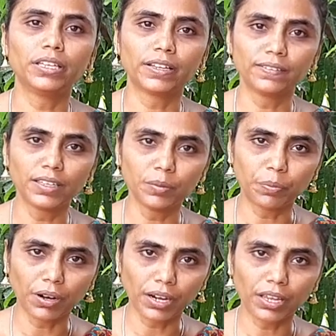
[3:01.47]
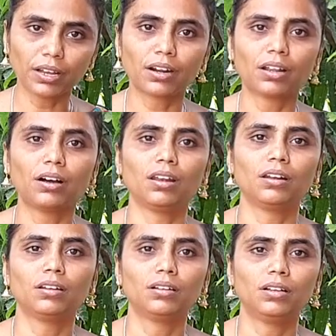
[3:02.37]
இறந்திருப்பானேயானால்
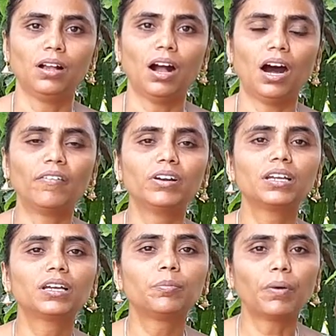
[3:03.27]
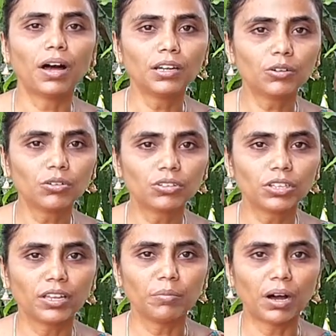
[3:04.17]
அவனுக்கு பால் கொடுத்த
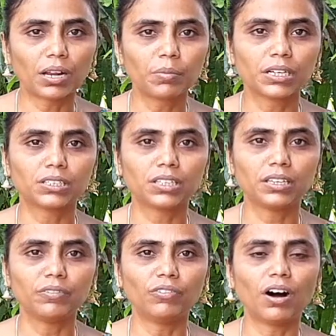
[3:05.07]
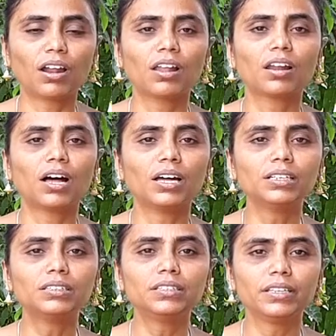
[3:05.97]
என் மார்பகத்தை வாளால்
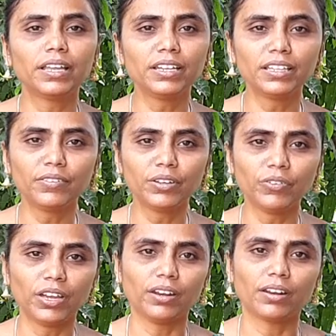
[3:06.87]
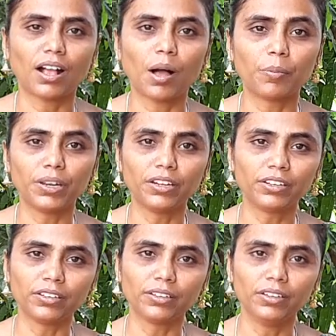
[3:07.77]
அறுத்து எரிந்து விடுவேன்
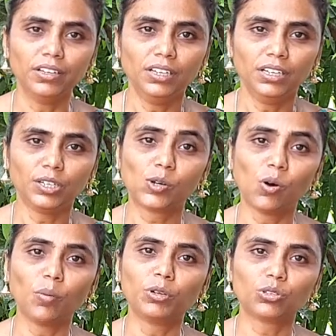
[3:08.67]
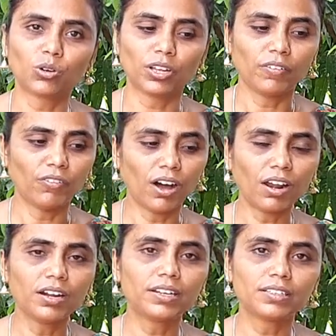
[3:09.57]
அப்படின்ட்டு கோபத்தோட
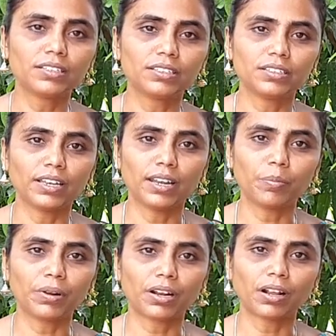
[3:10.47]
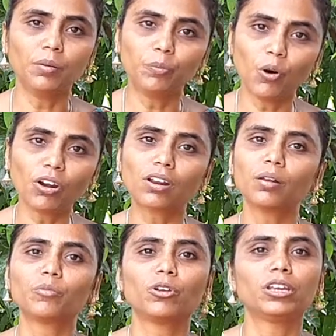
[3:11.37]
வால் எடுத்துட்டு என்ன பண்ணுறாங்க
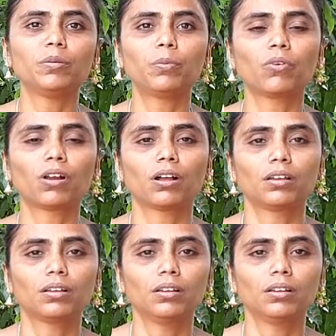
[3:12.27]
போர்க்களம் நோக்கியே போகிறாங்க